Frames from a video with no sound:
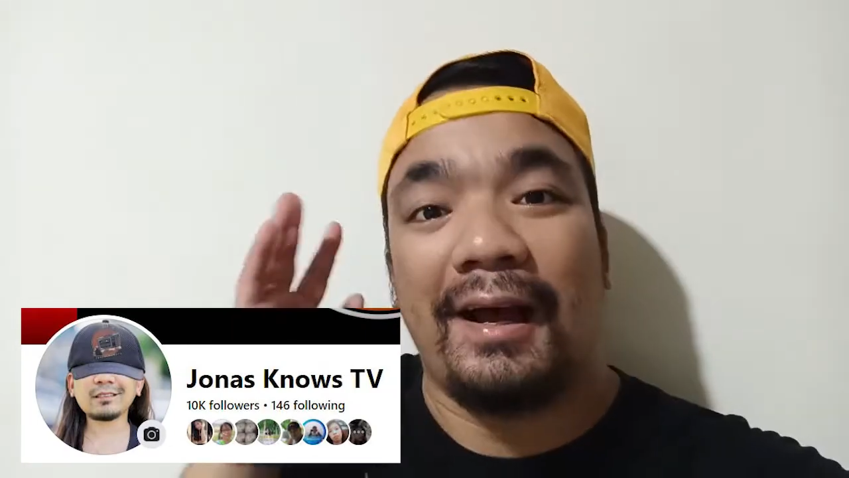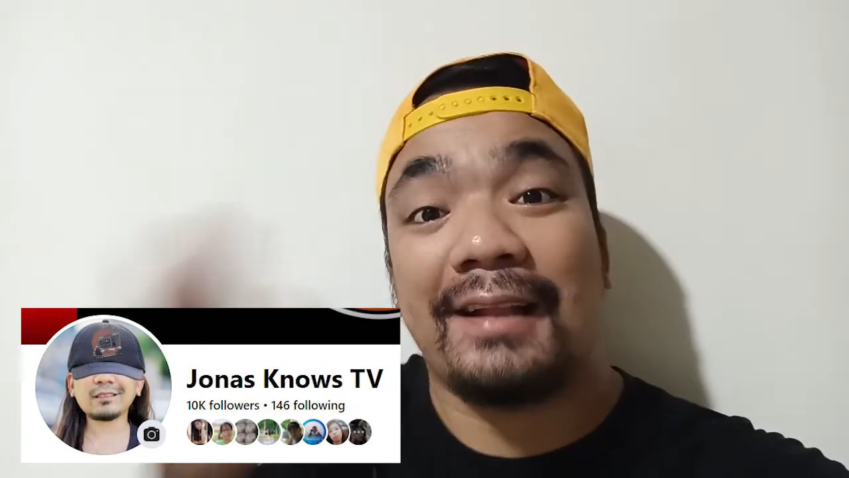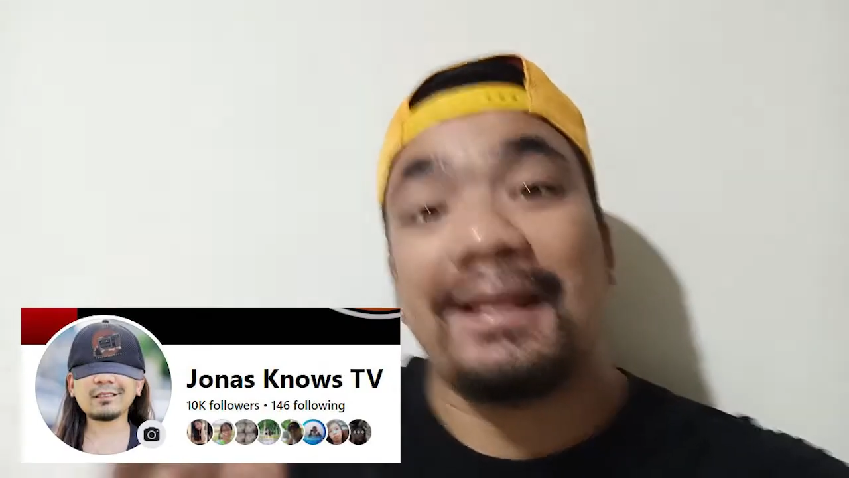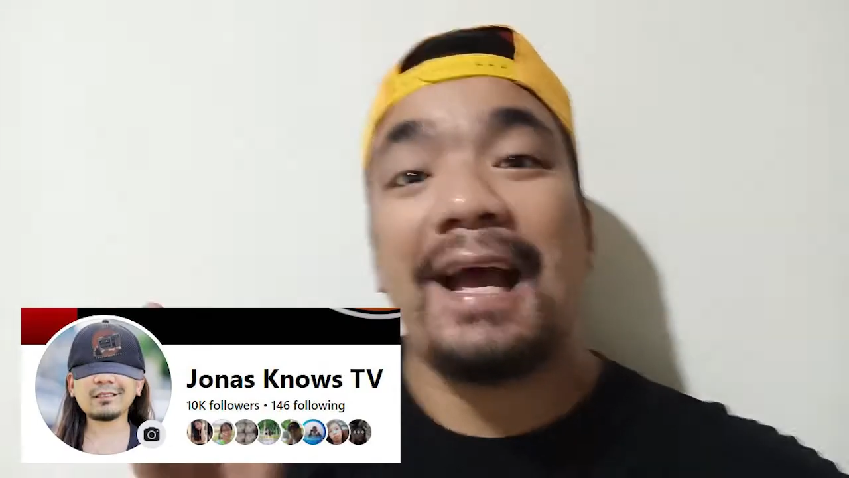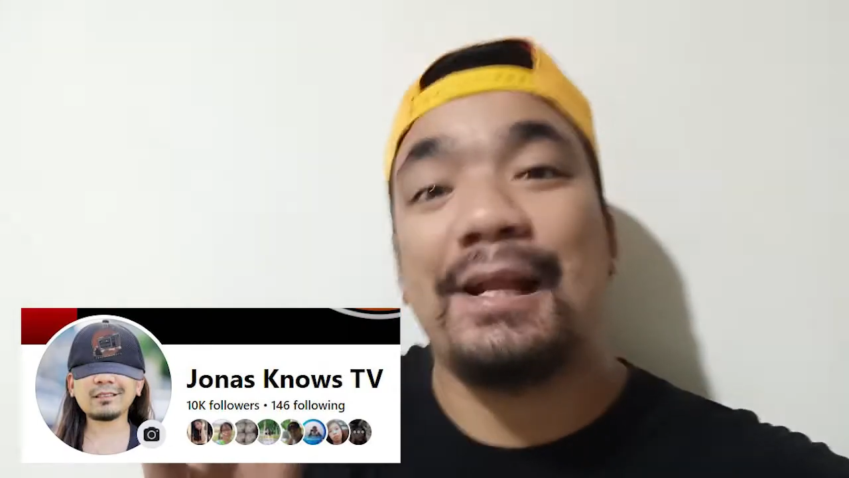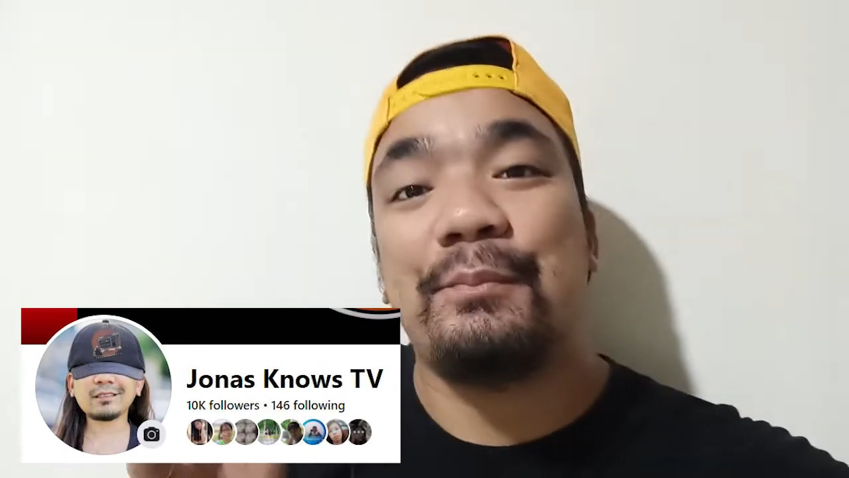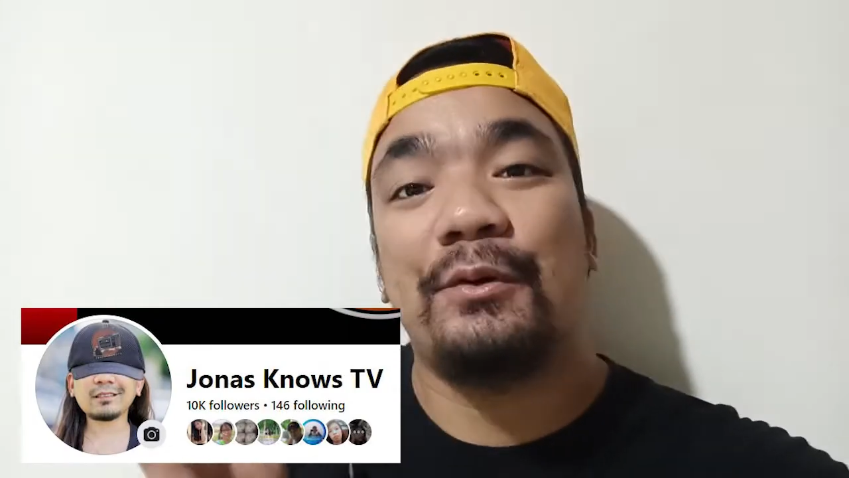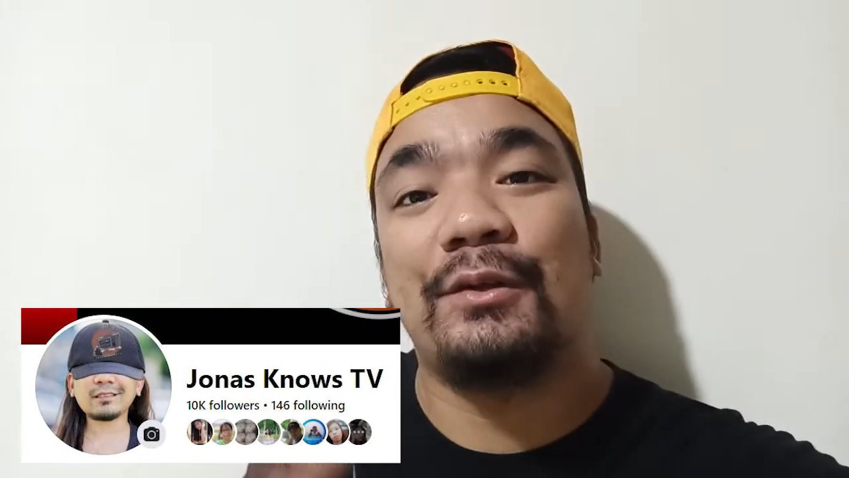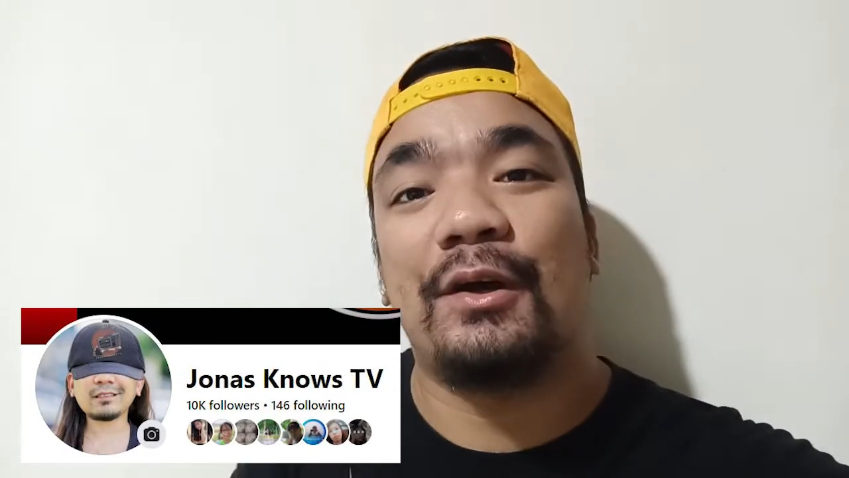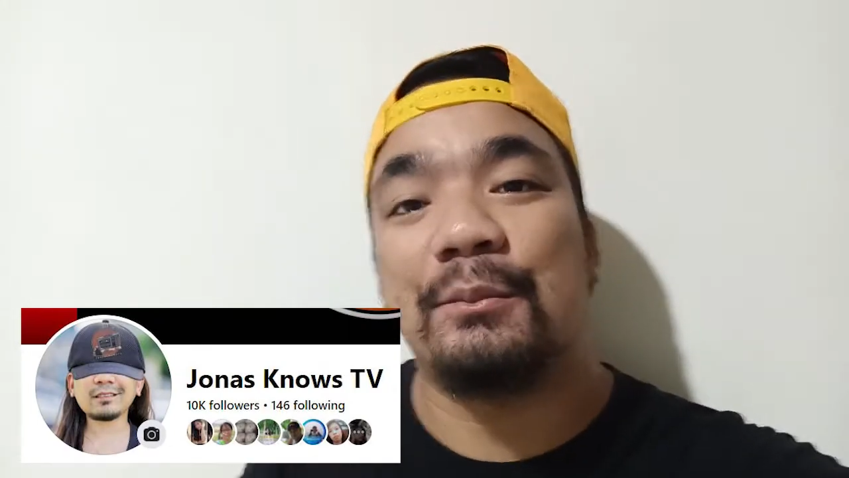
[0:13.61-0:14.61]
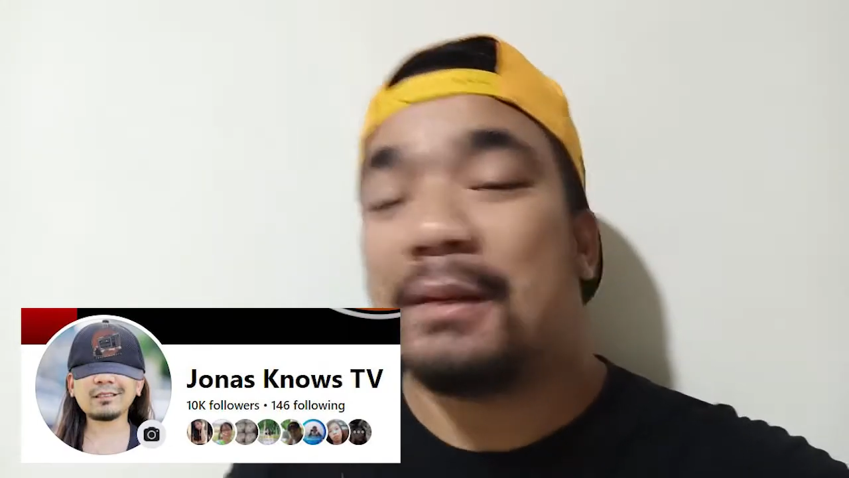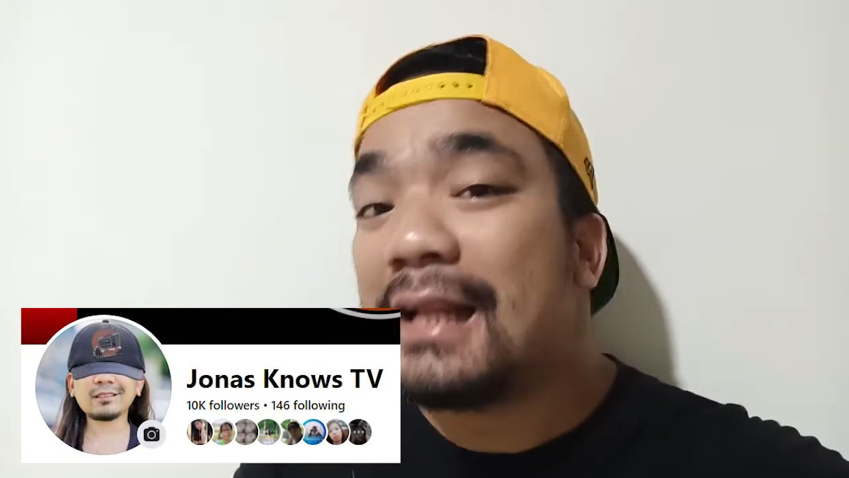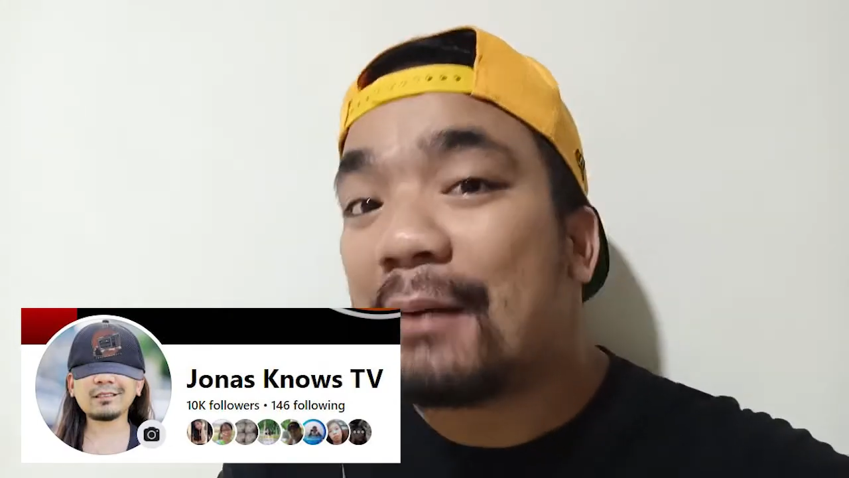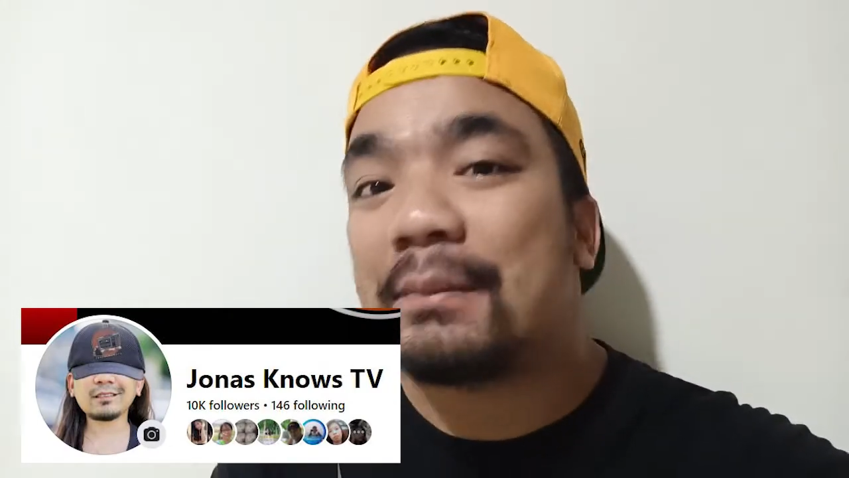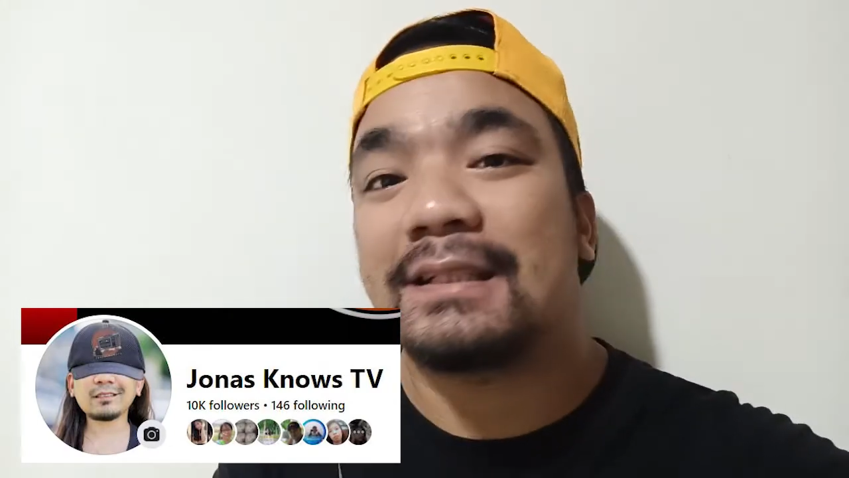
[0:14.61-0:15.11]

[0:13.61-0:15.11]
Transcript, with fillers: At dahil po doon, bilang